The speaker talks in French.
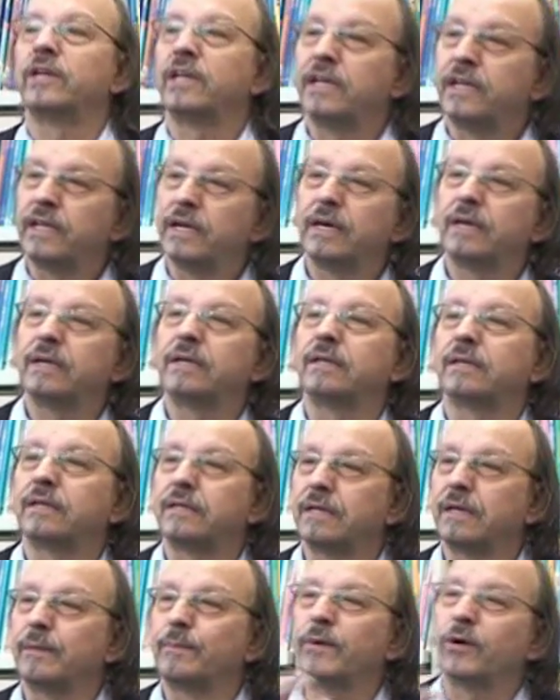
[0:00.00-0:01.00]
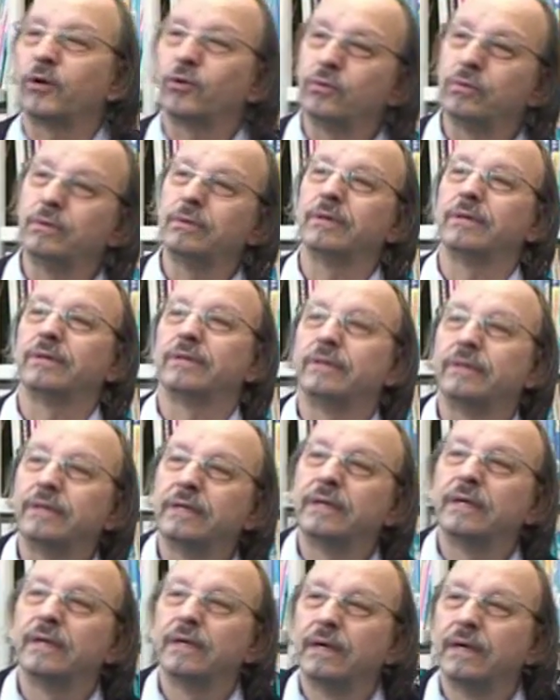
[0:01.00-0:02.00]
les liens et qu'il n'y ait pas eu
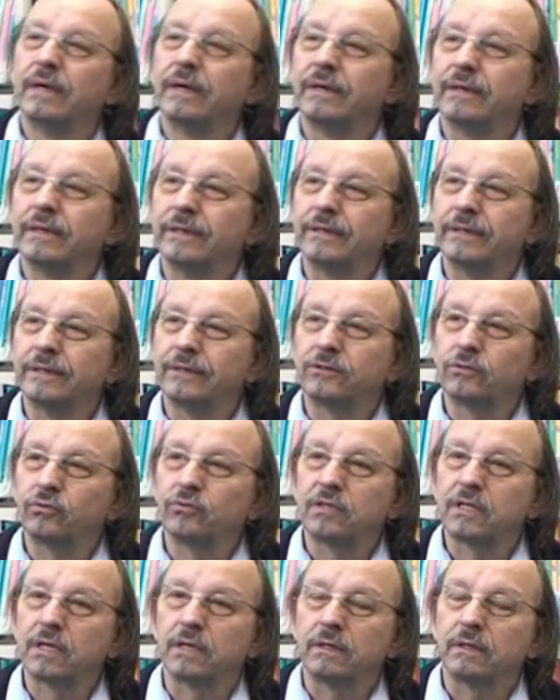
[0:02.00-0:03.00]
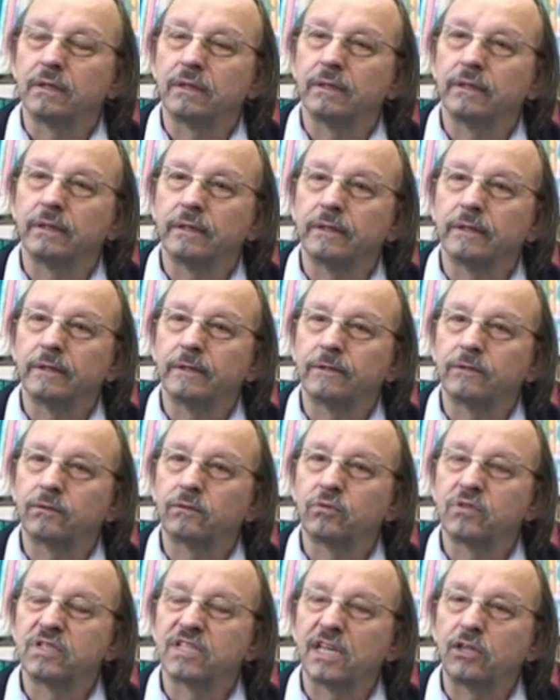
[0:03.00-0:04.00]
toute,
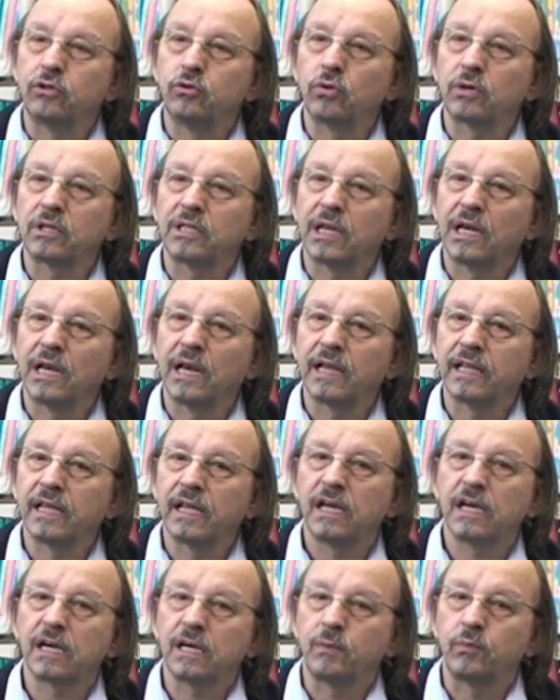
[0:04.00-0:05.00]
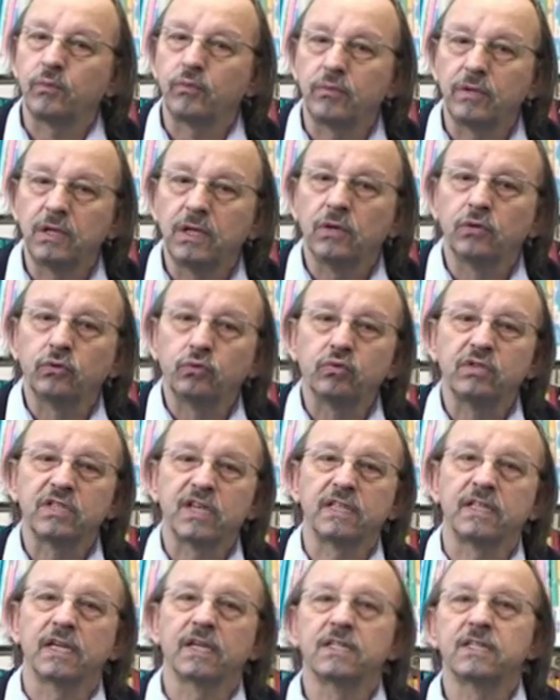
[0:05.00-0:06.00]
toute, cette dureté de la guerre et puis tout
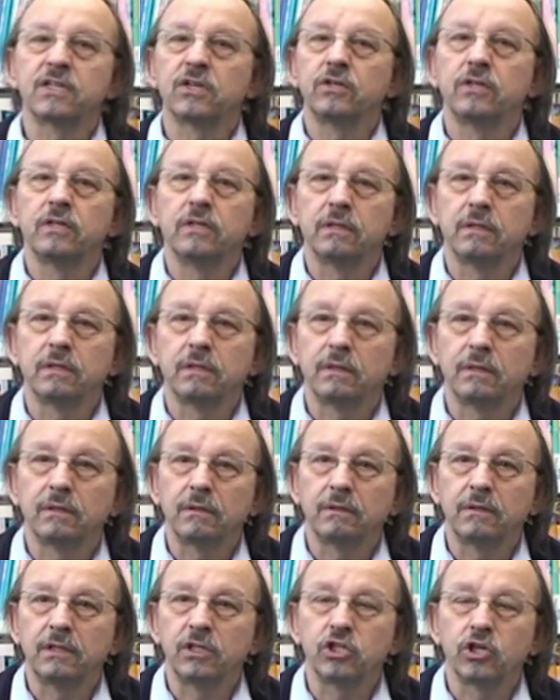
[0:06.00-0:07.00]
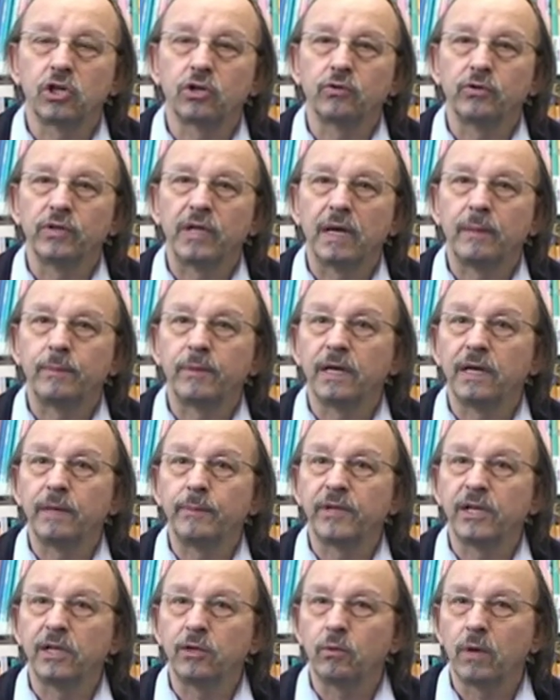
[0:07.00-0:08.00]
cet exode des gens qu'on a appelés les
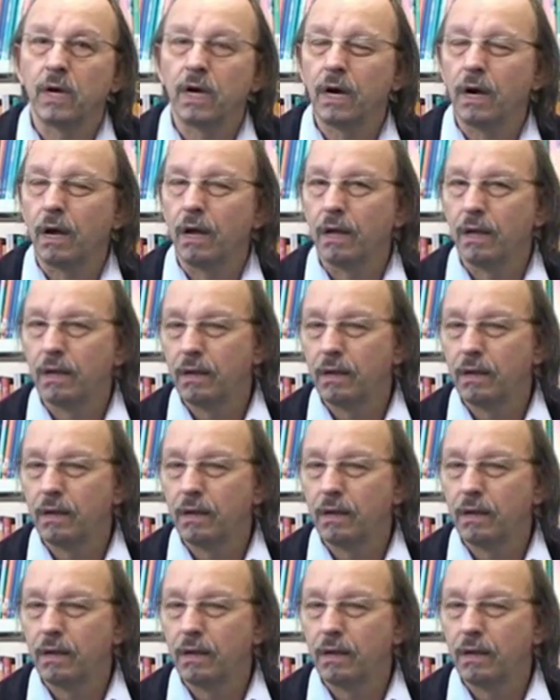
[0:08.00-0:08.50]
pieds noirs